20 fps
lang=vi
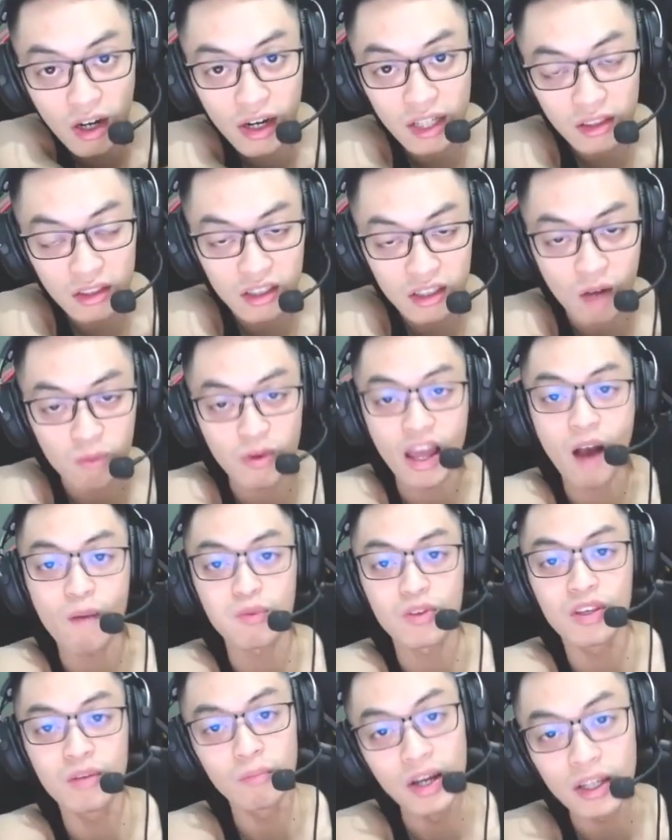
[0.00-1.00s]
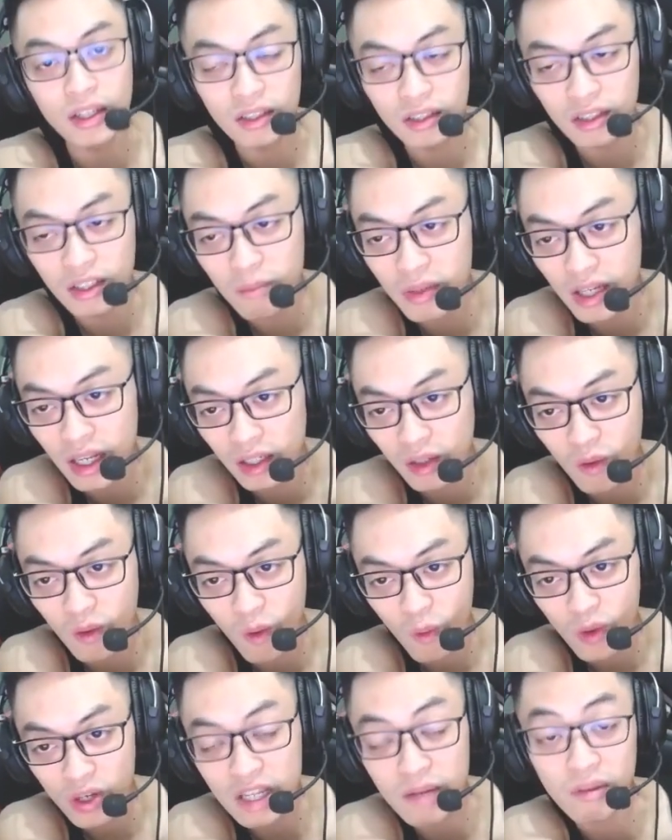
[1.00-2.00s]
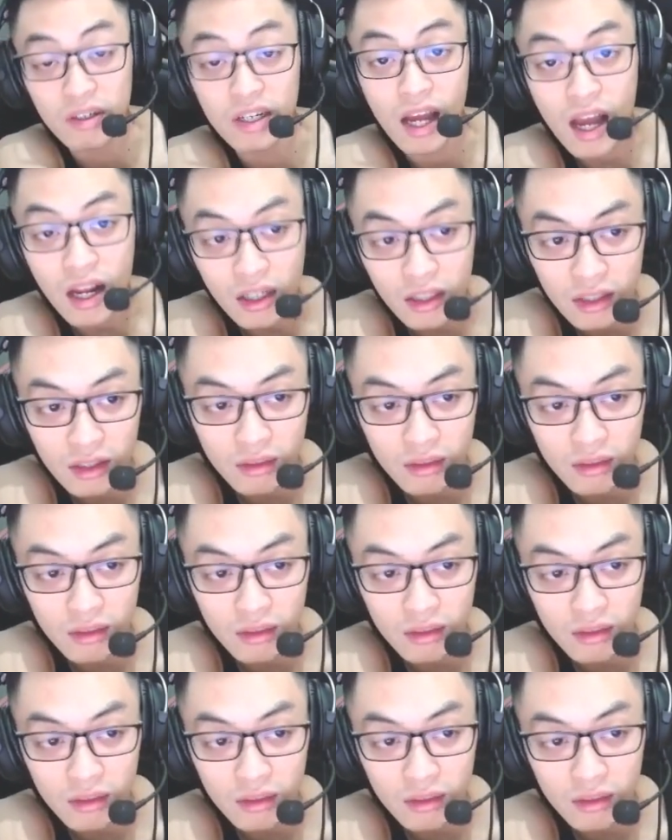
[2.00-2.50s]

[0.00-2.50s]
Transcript: đã từng học đại học như mình thì mình lại có quan điểm khác